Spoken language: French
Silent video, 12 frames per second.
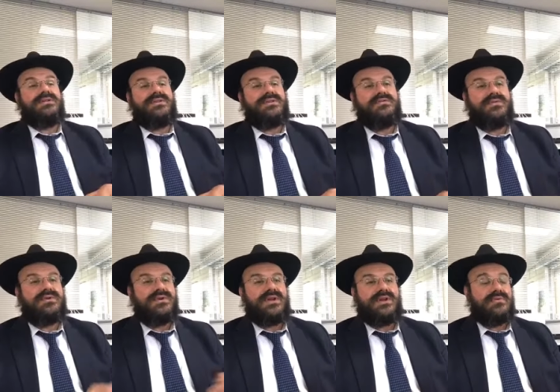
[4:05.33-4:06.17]
dit oui, que les
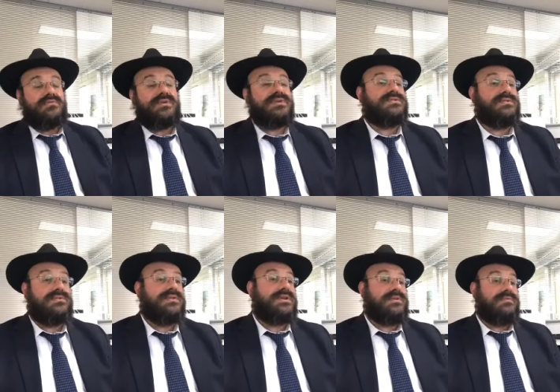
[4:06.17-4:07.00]
récompenses seront des
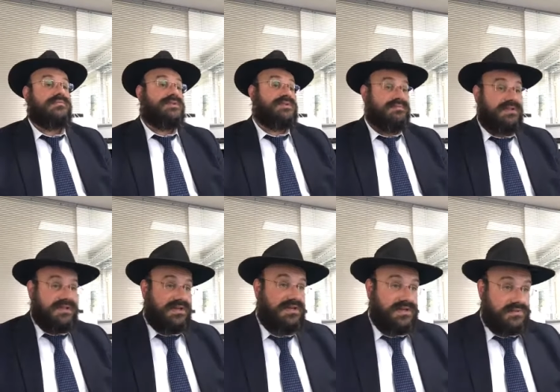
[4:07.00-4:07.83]
récompenses
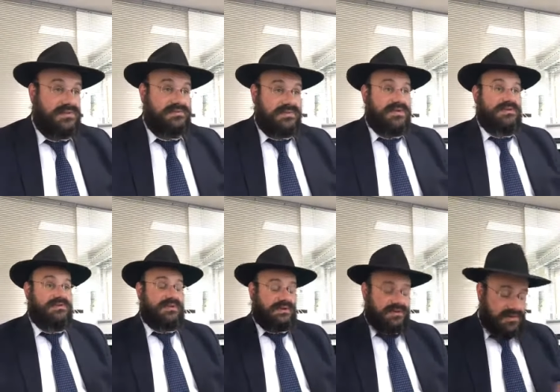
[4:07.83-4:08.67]
matérielles et non spirituelles
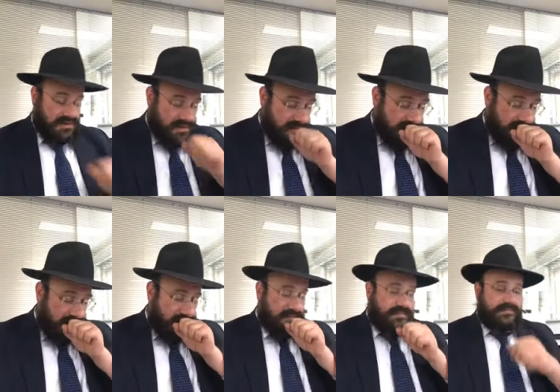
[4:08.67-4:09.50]

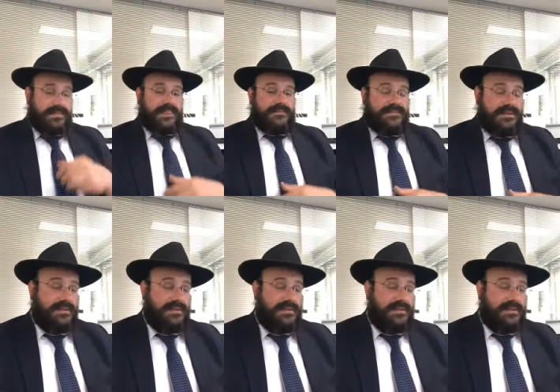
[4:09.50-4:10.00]
La